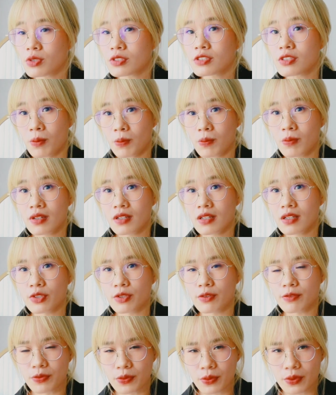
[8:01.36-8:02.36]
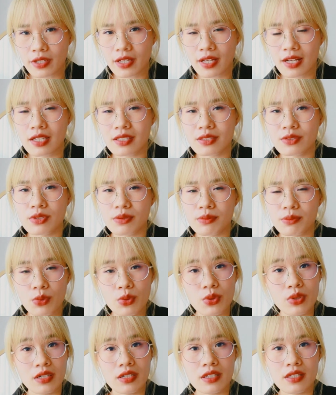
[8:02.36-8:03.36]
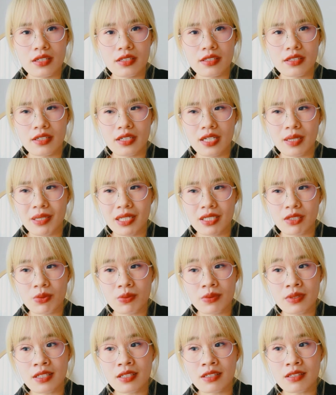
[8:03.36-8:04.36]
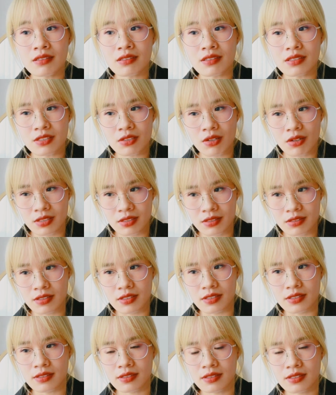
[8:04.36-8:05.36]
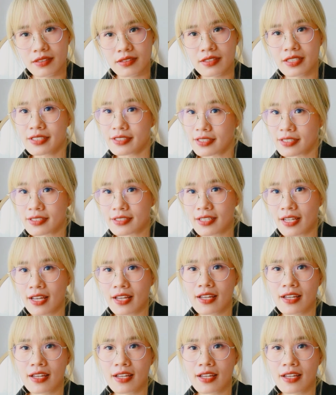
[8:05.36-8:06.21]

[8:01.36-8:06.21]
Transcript: cuộc sống chuyện vui hay là chuyện buồn ấy thì các bạn cũng nên lựa chọn người để chia sẻ